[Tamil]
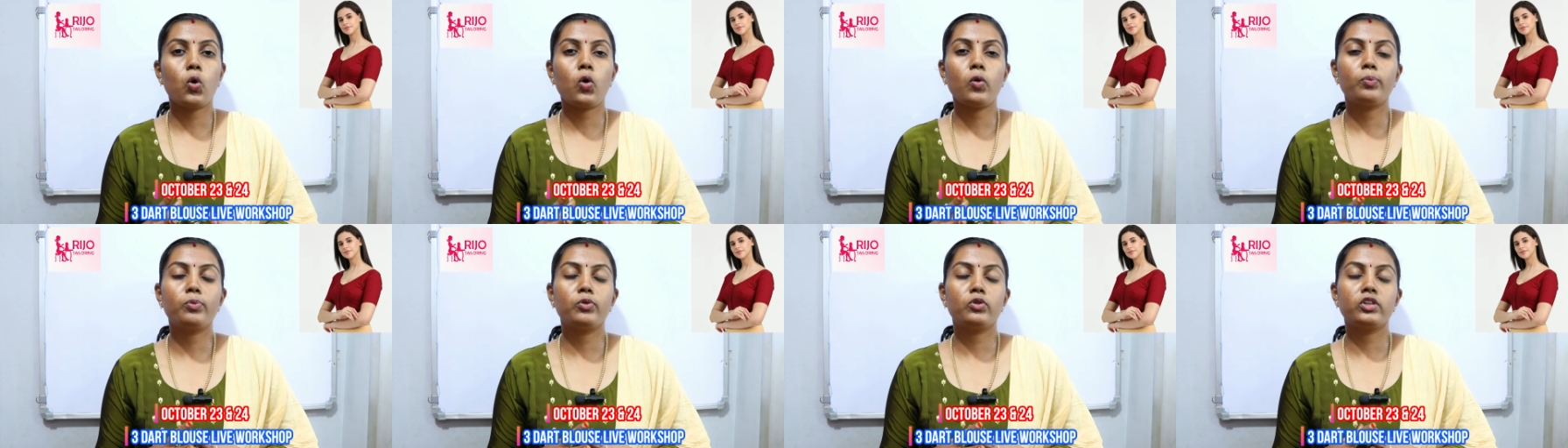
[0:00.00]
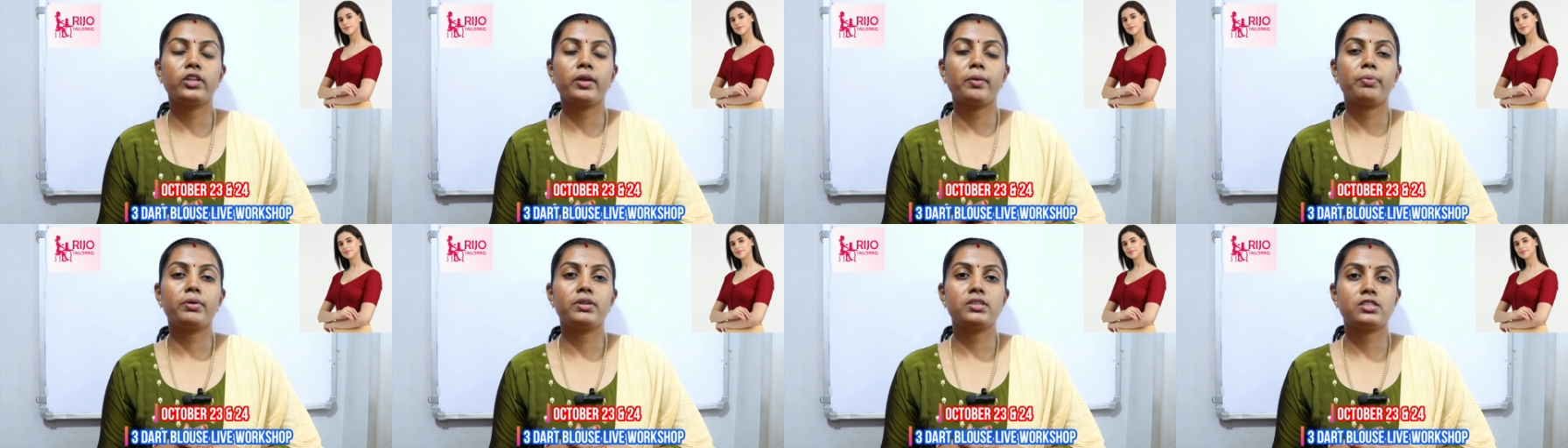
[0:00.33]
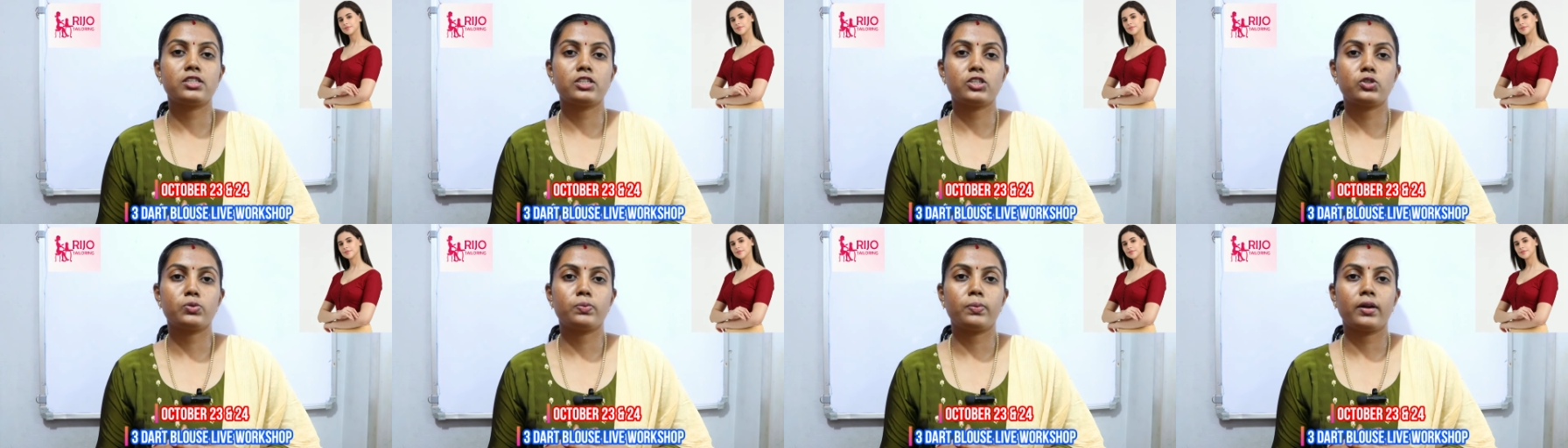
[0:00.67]
ரோப் வந்து எப்படி
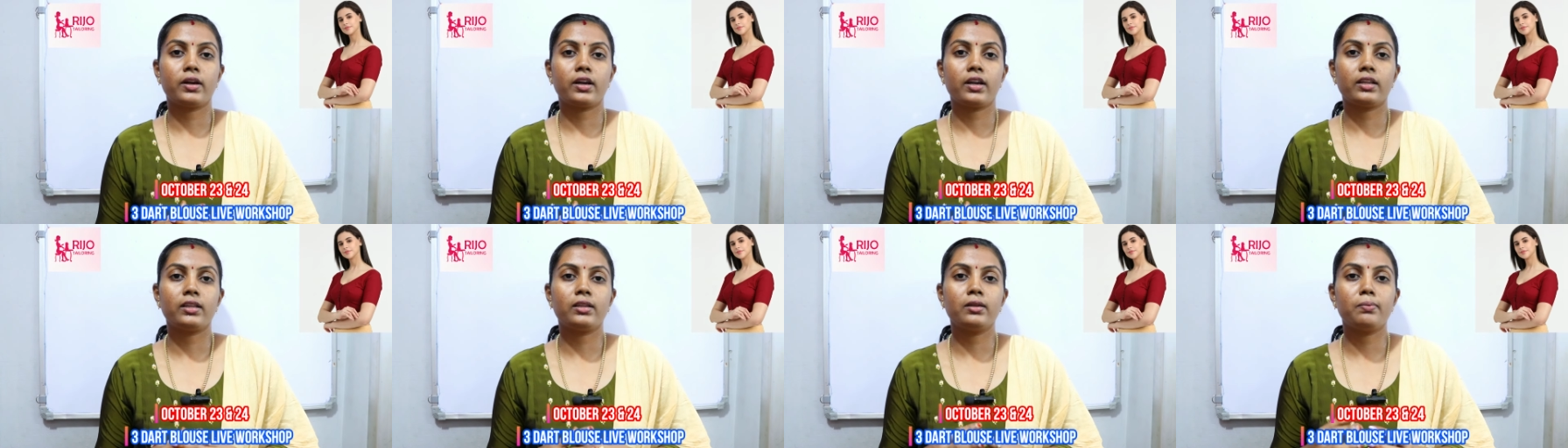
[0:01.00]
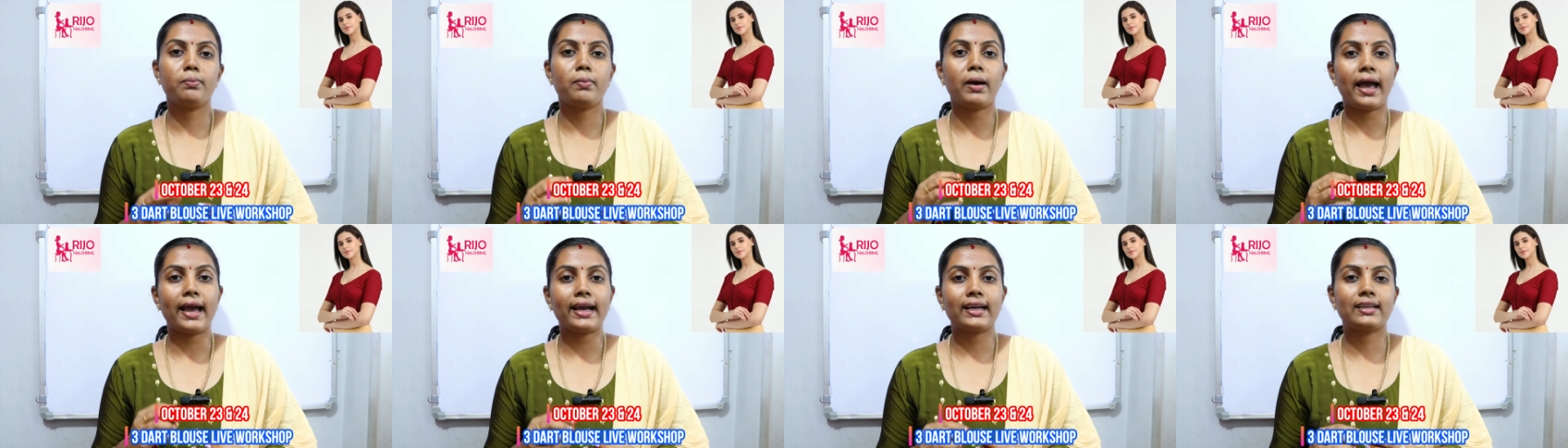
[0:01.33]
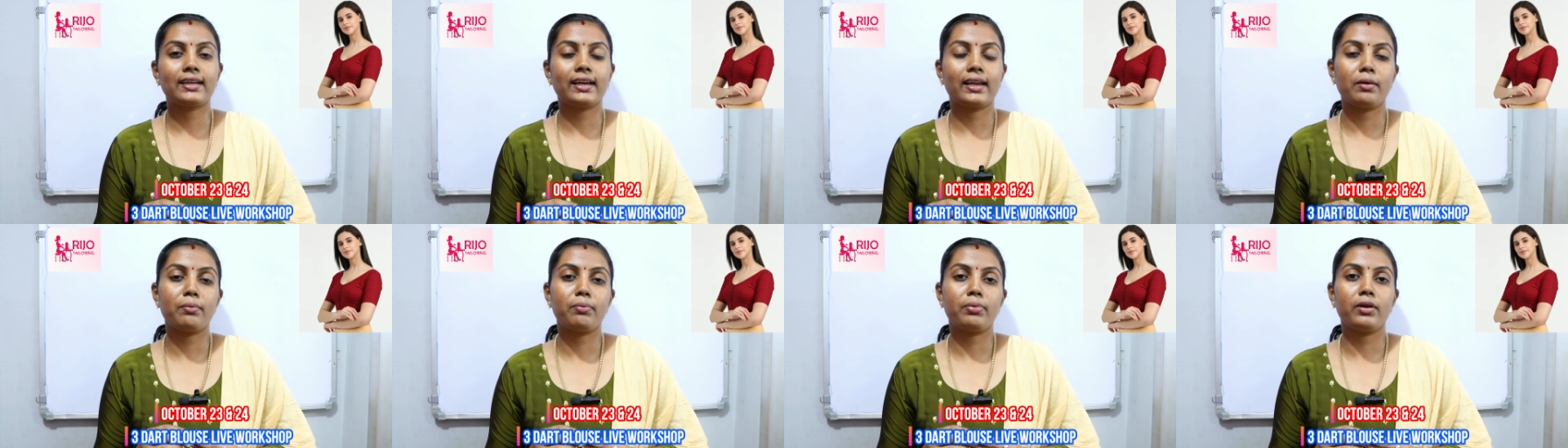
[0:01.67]
ஸ்டிச் பண்றது
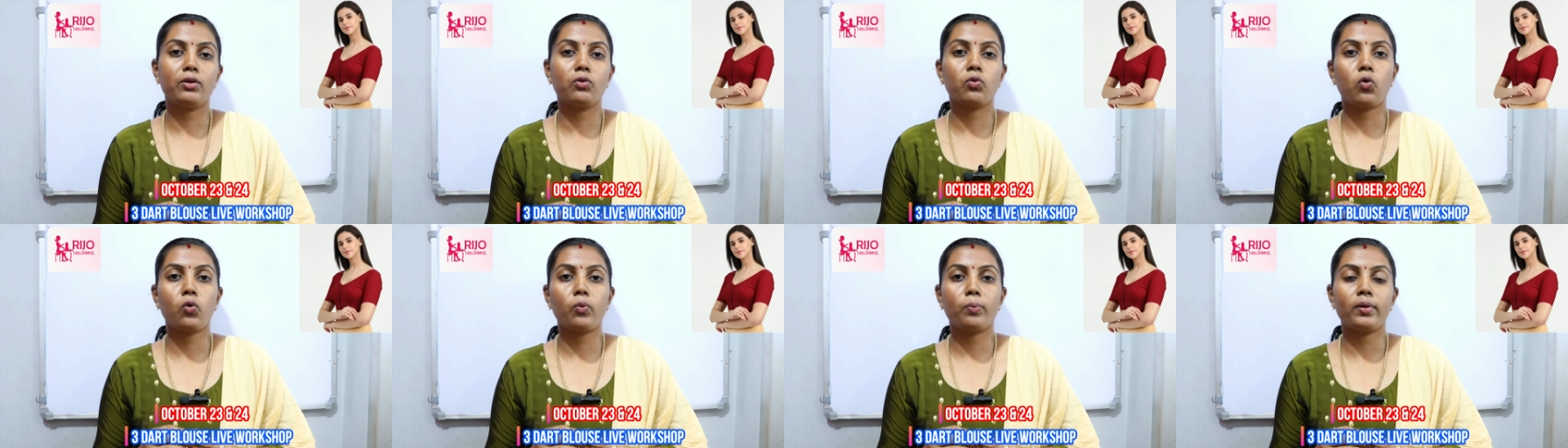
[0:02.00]
பேக்ல எப்படி